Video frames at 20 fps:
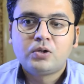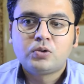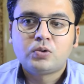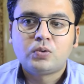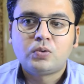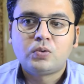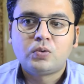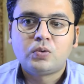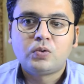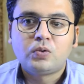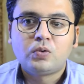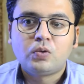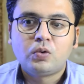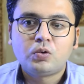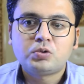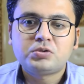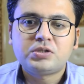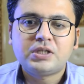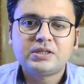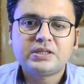तो
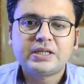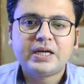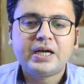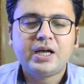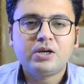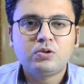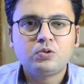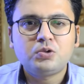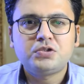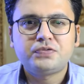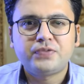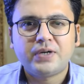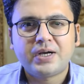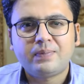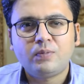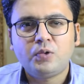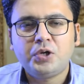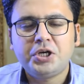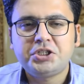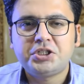हो सकता है कुछ
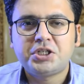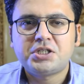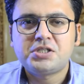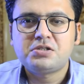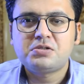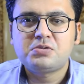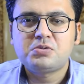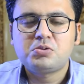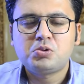फार्मोलेशन